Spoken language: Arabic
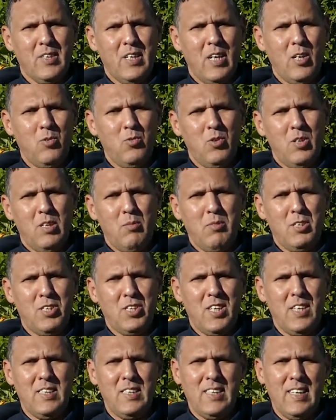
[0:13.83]
أو
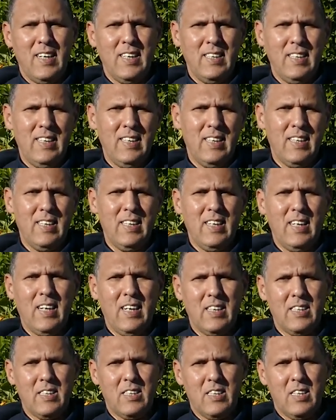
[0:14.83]
المجال التقني
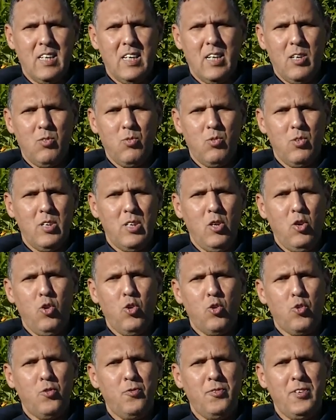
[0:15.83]
للخط أو
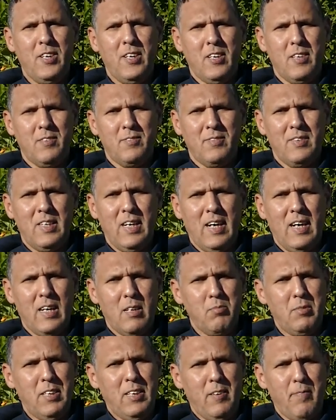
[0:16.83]
الحروفية
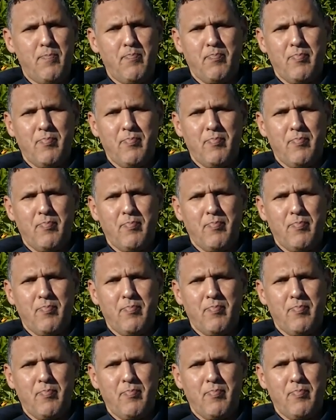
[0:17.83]
العربية